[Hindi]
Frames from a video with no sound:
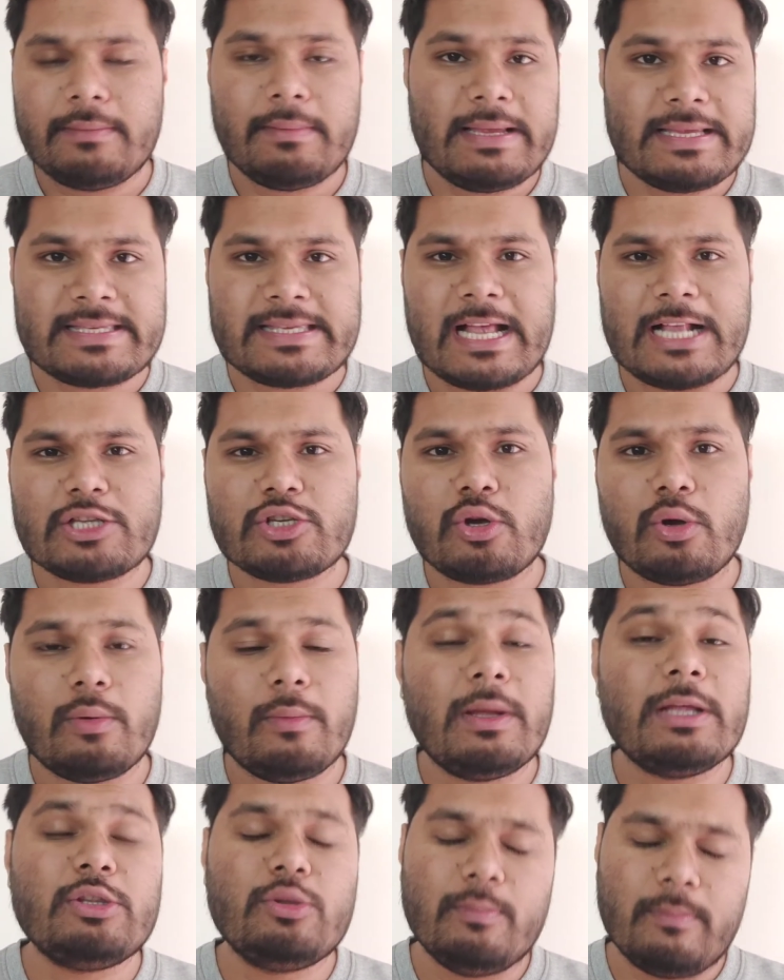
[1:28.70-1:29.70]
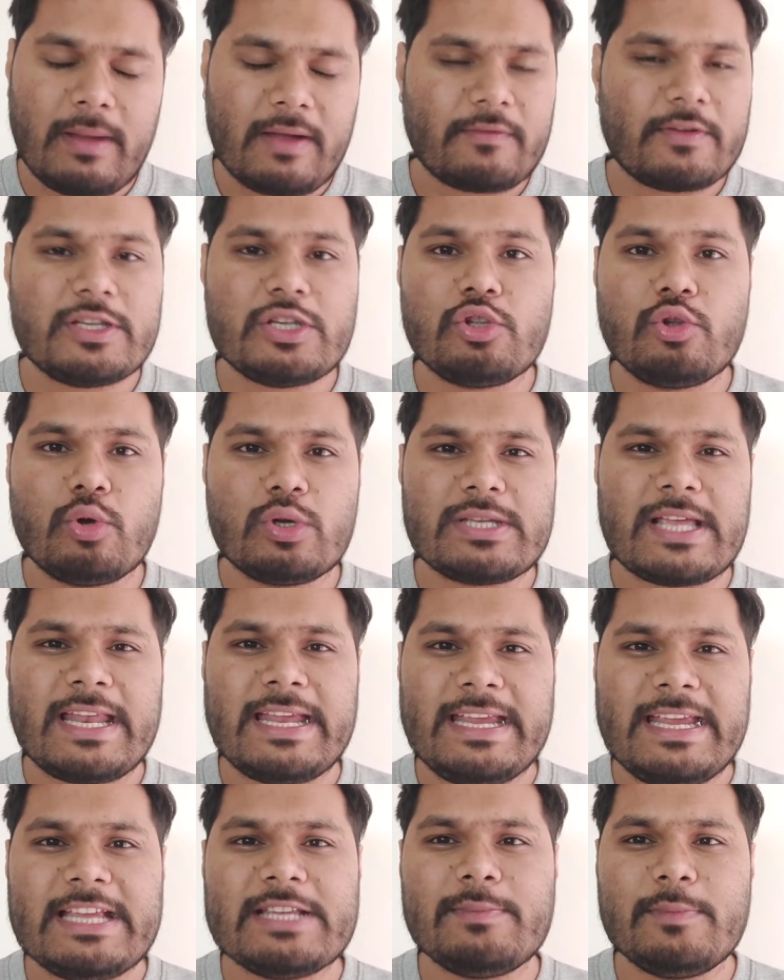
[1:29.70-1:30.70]
इस साल जो माफ़ कीजिए
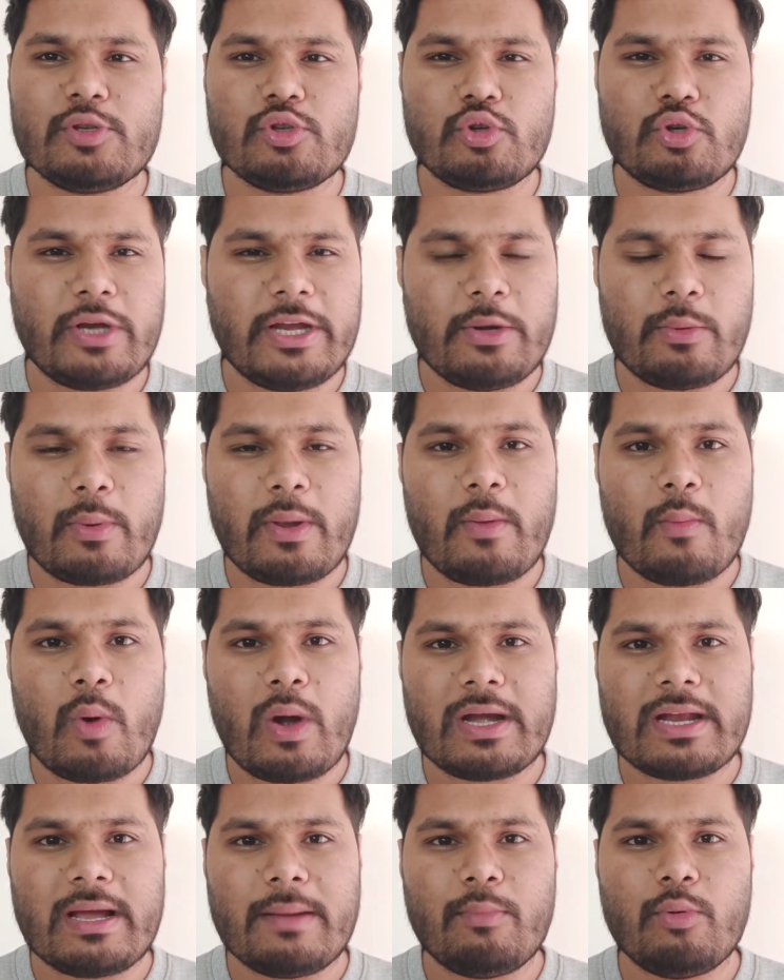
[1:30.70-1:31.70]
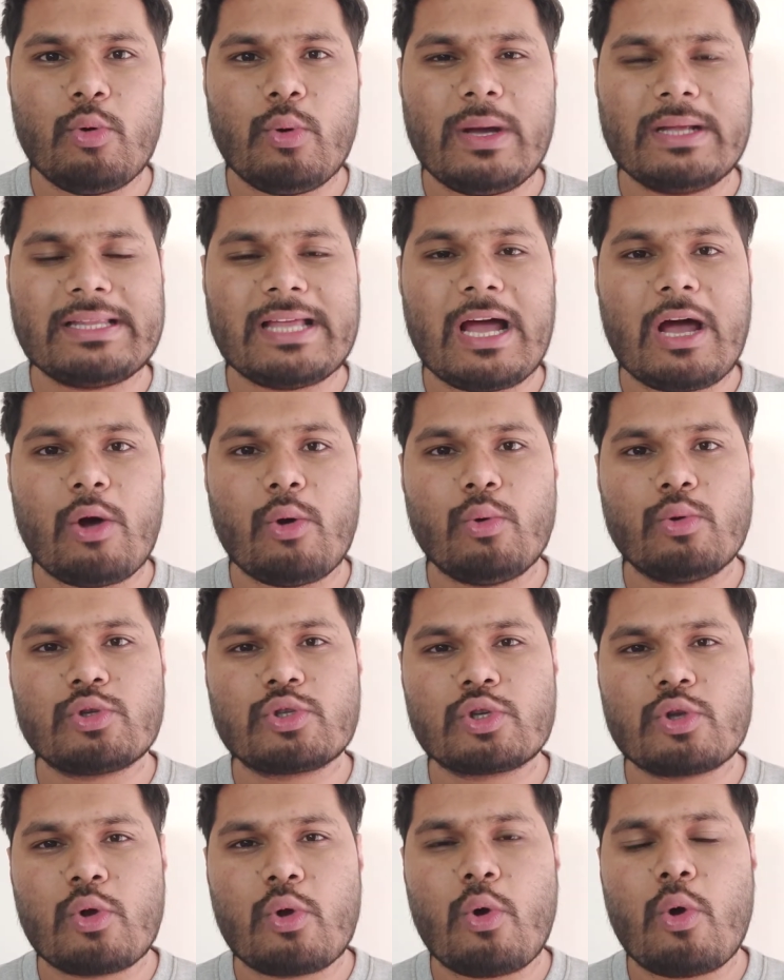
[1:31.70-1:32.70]
2021 में जो टी ट्वेंटी वर्ल्ड कप हुआ था
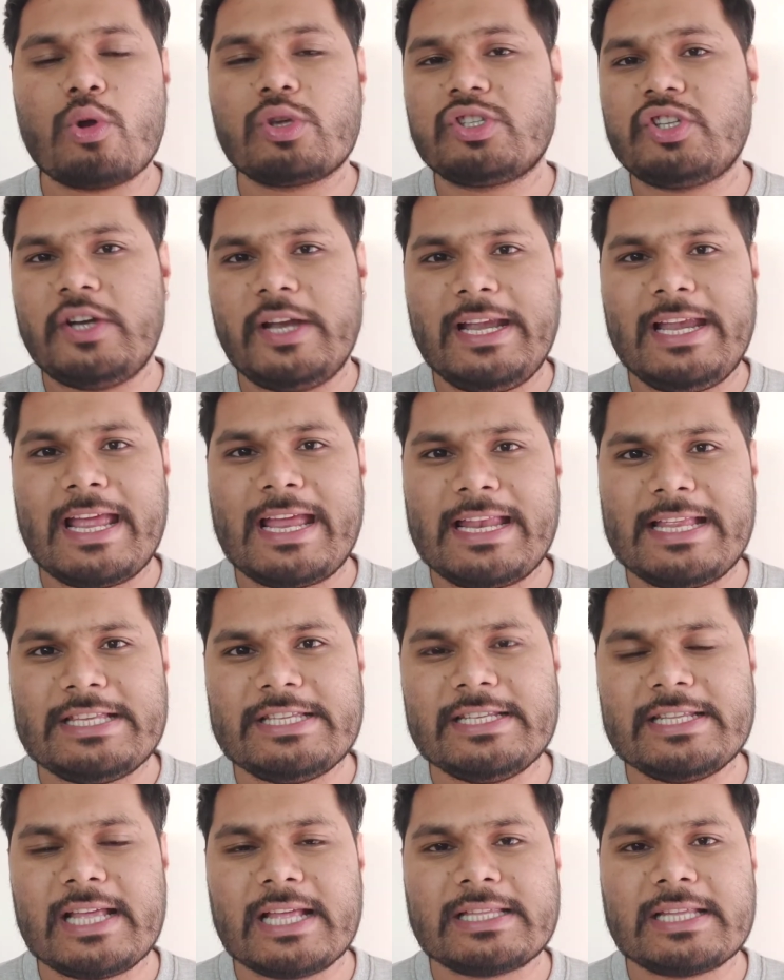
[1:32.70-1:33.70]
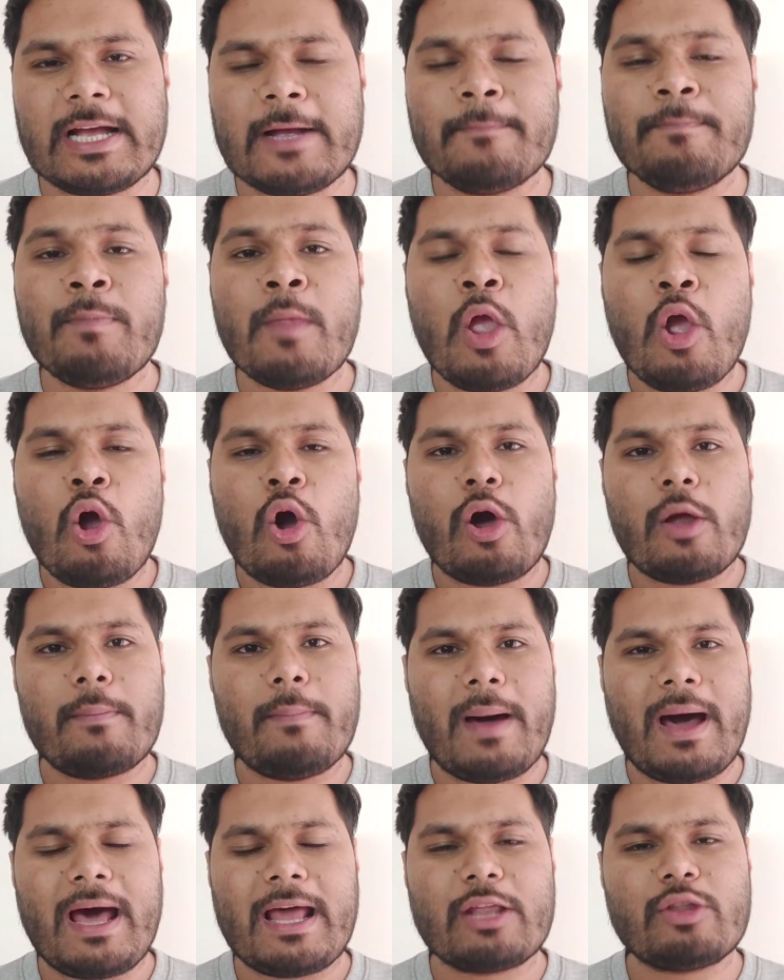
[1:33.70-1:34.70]
उसको ऑस्ट्रेलिया ने जीता था और
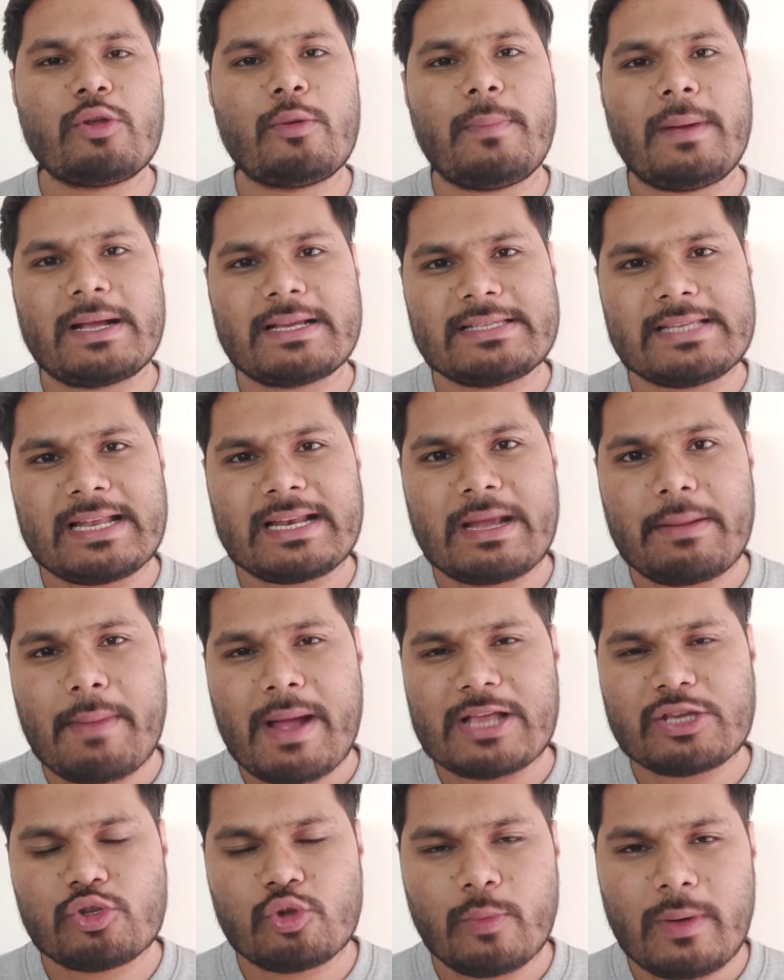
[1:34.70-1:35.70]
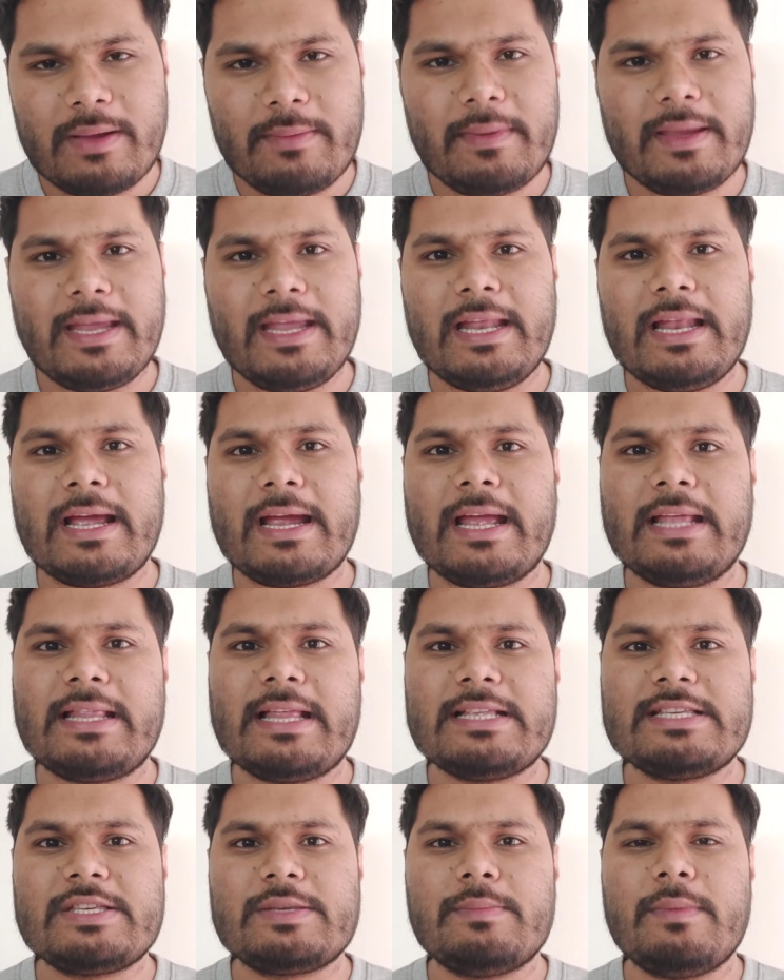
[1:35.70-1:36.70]
भारत और पाकिस्तान का मैच दुबई में खेला गया
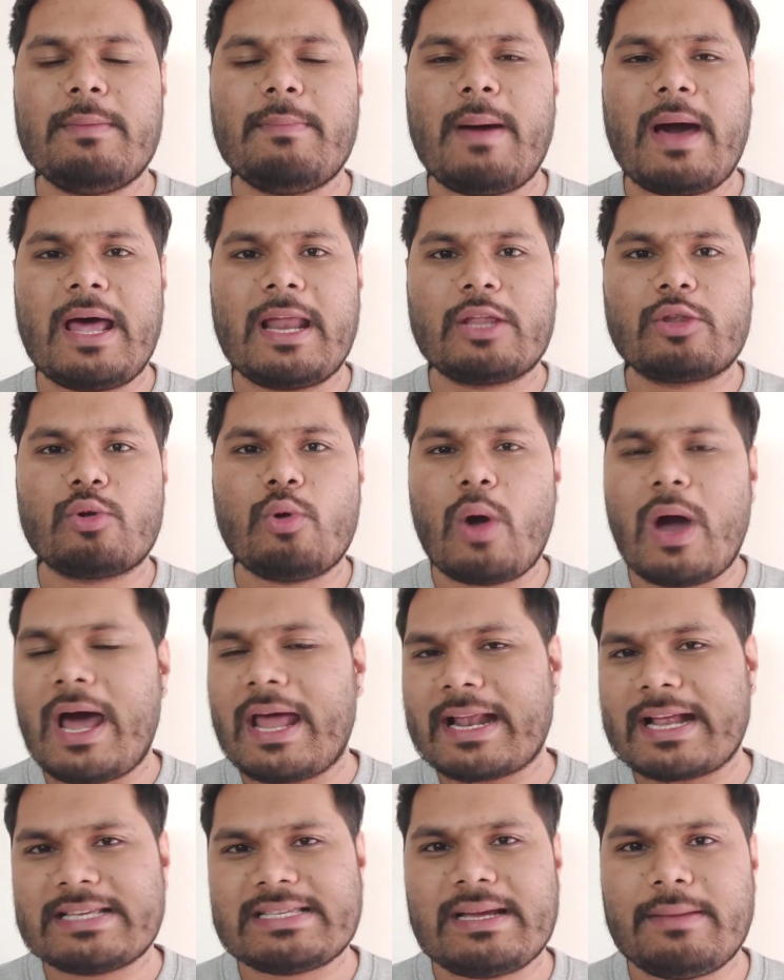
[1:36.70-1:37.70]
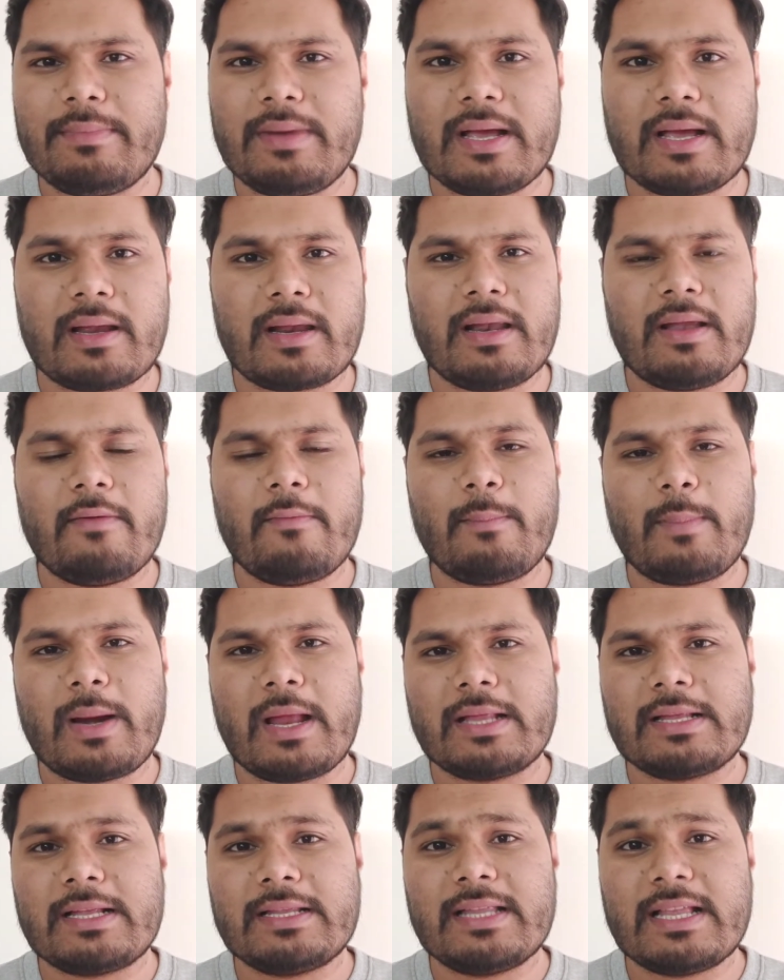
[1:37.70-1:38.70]
था जिसमें भारत को हार का सामना करना
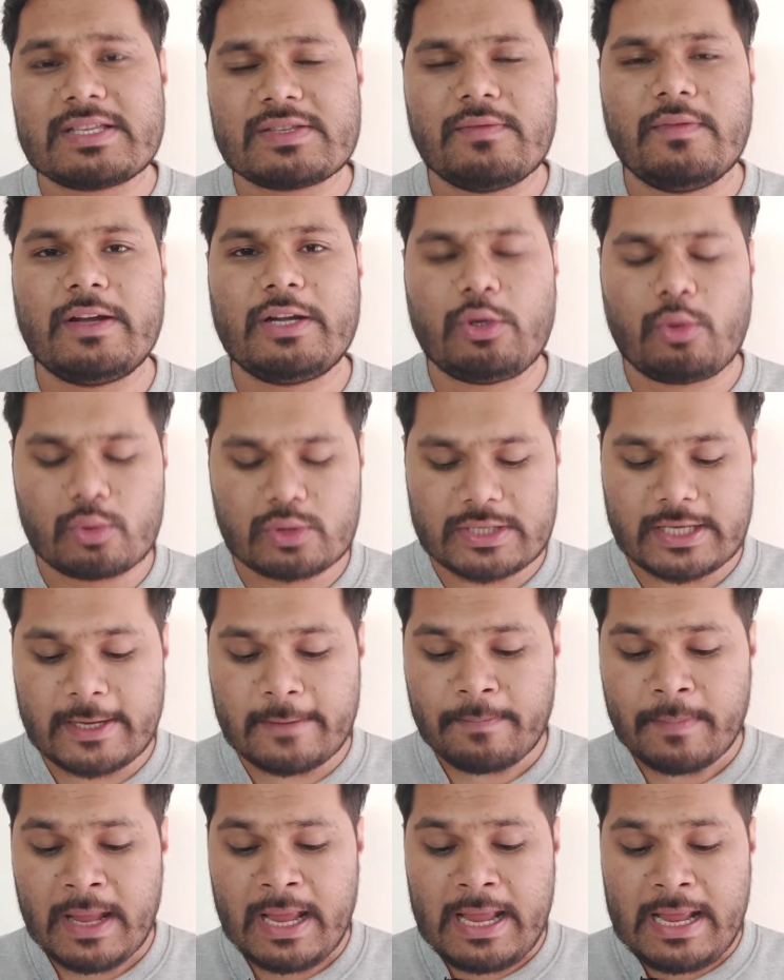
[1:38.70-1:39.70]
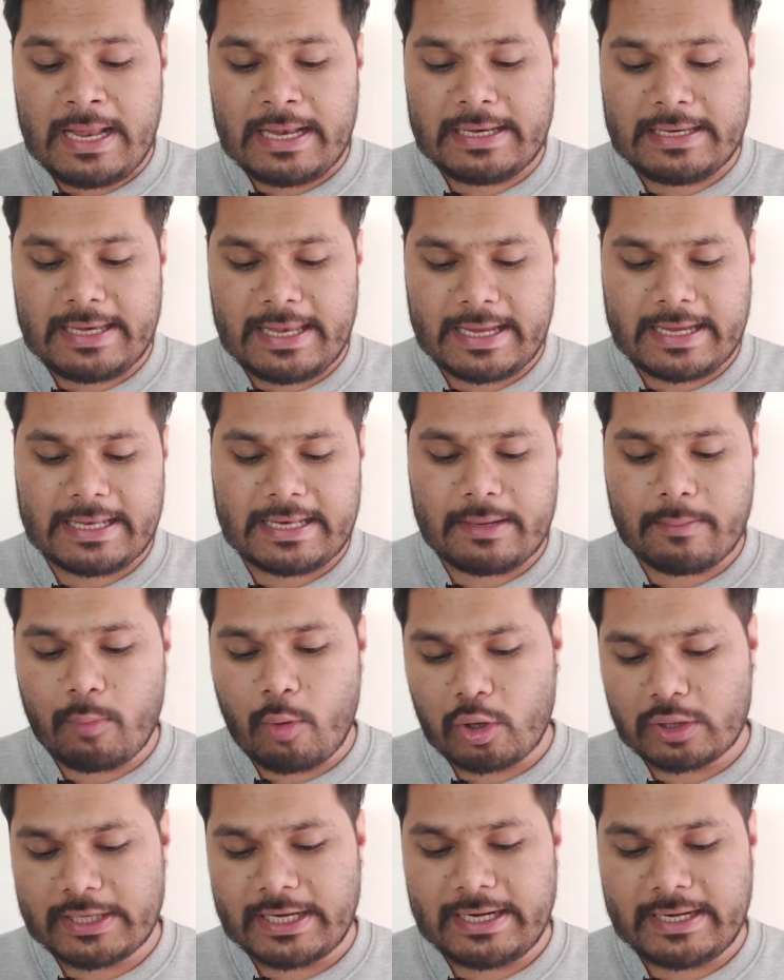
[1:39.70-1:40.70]
पड़ा था दस विकटों से लेकिन ये
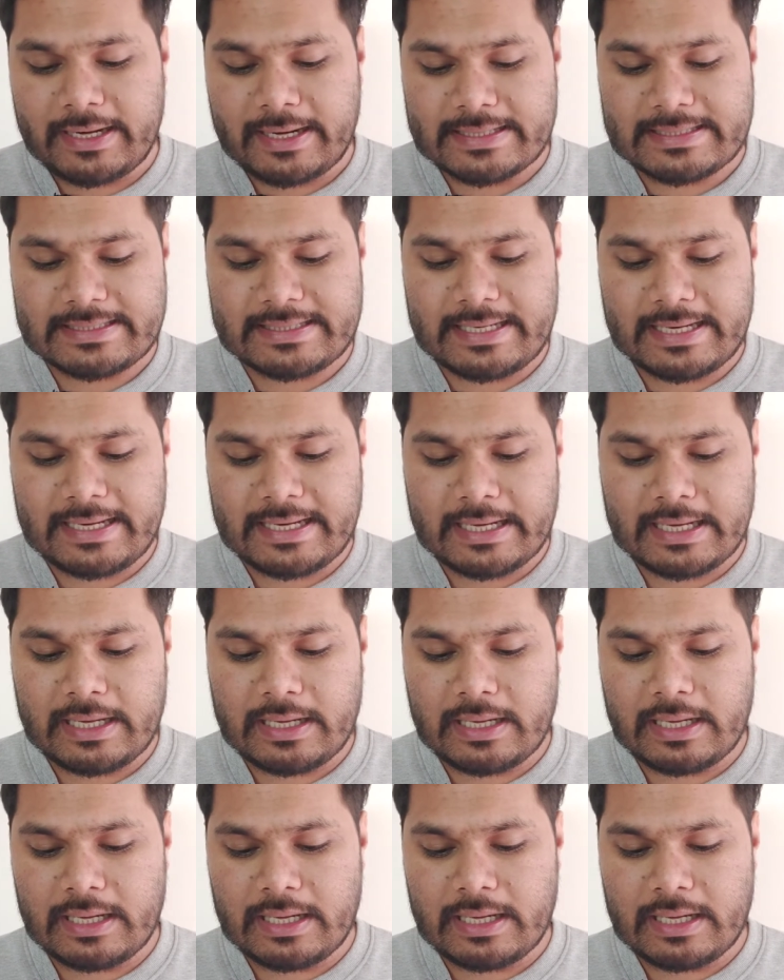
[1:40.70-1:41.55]
बहुत ही इंटरेस्टिंग